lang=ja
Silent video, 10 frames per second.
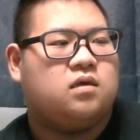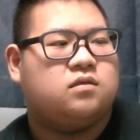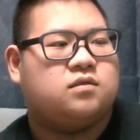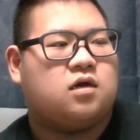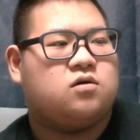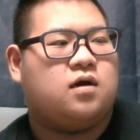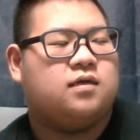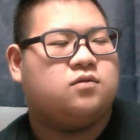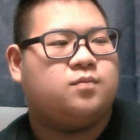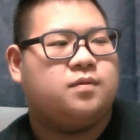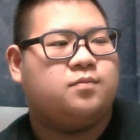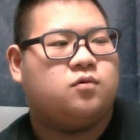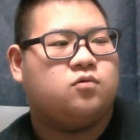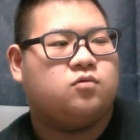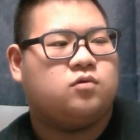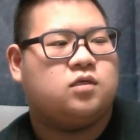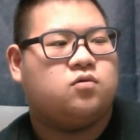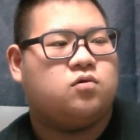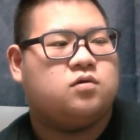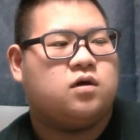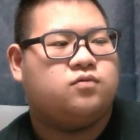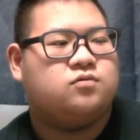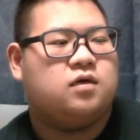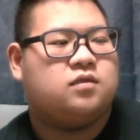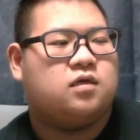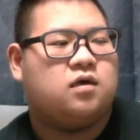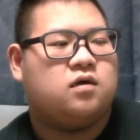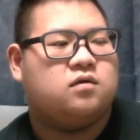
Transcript: 宅配のピンポンの音聞こえるか不安だな